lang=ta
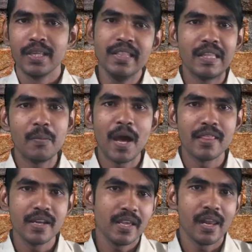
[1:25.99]
இந்த
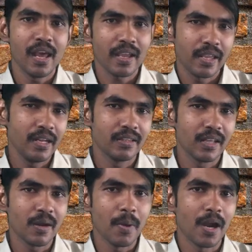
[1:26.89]
மாதிரி எல்லாம்
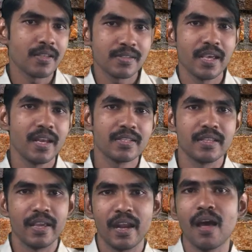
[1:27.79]
கீழ்த்தரமான செயலை
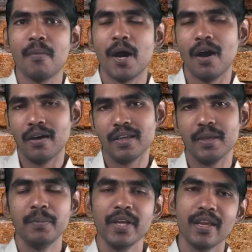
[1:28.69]
செய்யலாமா
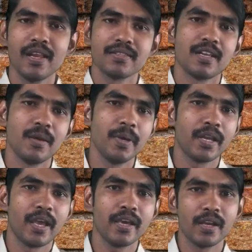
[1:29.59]
இப்படியெல்லாம் சில பேர்
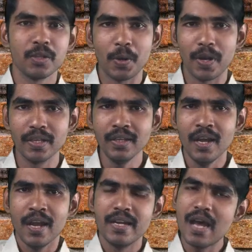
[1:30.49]
கேட்கறது உண்டு
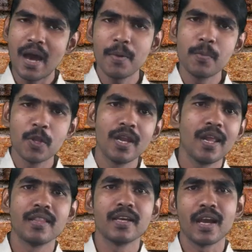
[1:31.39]
நாம
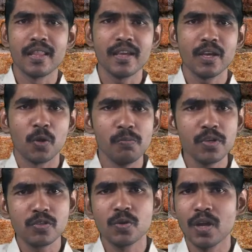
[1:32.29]
முதல்ல அந்த கதையை
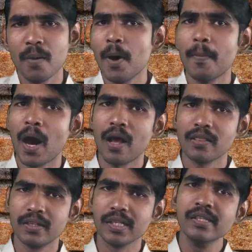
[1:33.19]
ரொம்ப சுருக்கமா
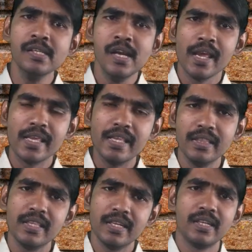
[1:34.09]
பார்த்துட்டு
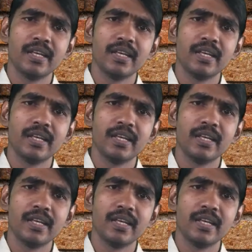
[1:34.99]
இந்த